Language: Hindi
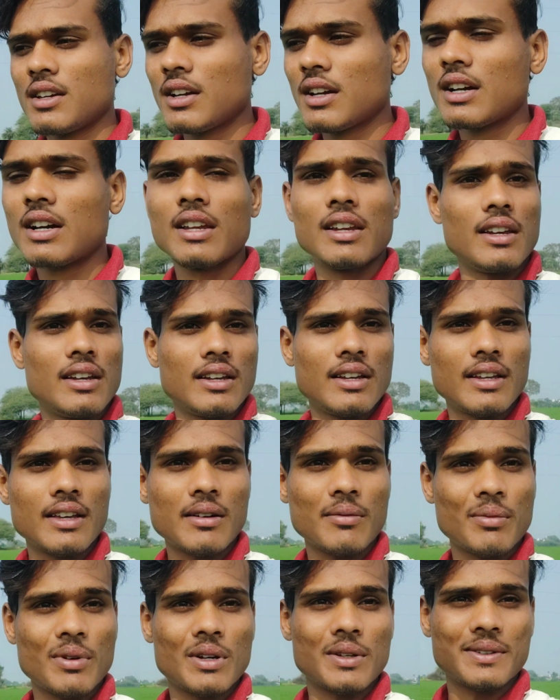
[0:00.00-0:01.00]
कल या
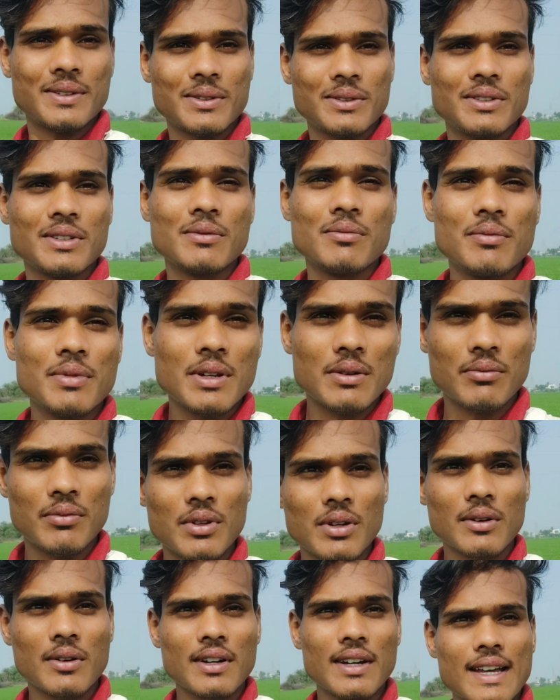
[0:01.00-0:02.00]
परसों जब भी अपने
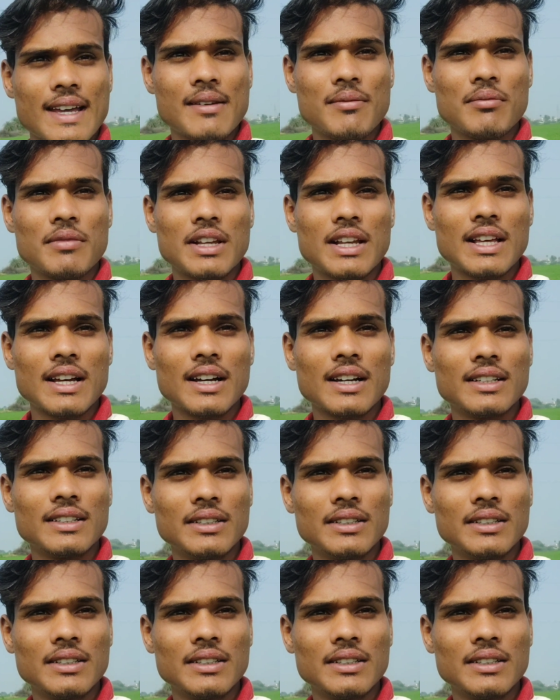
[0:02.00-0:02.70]
को टाइम मिलेगा